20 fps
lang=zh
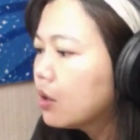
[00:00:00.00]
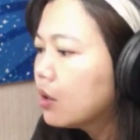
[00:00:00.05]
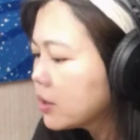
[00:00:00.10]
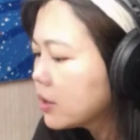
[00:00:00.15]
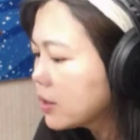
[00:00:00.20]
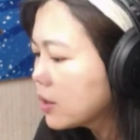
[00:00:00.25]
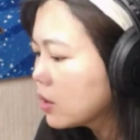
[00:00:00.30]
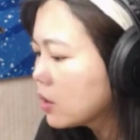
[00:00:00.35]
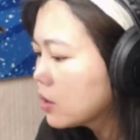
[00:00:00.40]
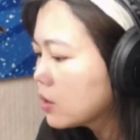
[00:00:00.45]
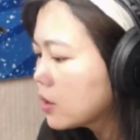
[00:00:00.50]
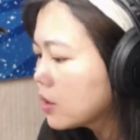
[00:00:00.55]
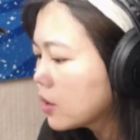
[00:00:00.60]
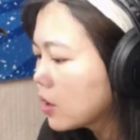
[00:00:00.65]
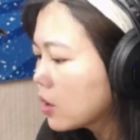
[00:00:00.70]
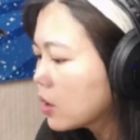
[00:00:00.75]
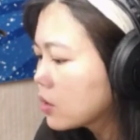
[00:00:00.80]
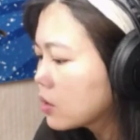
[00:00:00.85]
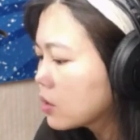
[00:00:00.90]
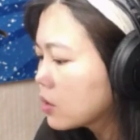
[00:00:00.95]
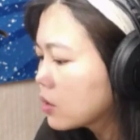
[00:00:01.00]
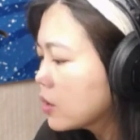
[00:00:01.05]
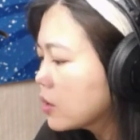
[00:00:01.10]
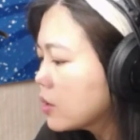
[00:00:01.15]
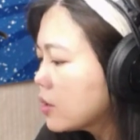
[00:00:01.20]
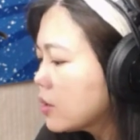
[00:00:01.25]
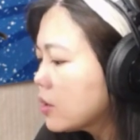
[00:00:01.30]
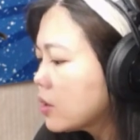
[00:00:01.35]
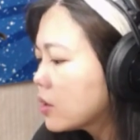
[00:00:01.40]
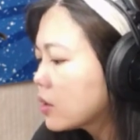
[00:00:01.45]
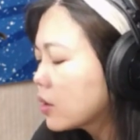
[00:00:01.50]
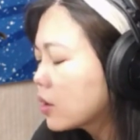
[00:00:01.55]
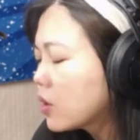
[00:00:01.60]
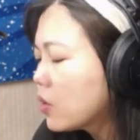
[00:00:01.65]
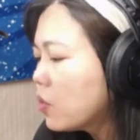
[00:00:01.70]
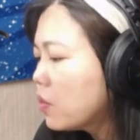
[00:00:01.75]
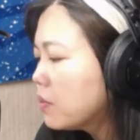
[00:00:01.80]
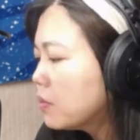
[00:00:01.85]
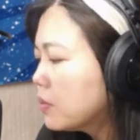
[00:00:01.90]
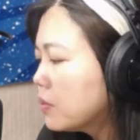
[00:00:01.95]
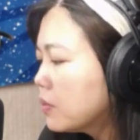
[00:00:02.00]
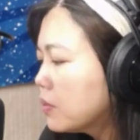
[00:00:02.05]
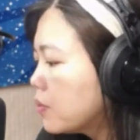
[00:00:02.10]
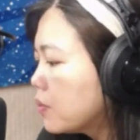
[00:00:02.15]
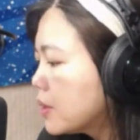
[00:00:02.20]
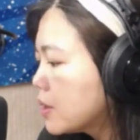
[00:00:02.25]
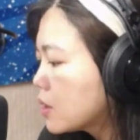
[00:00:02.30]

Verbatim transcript: 那这个这个这个事情，跟让我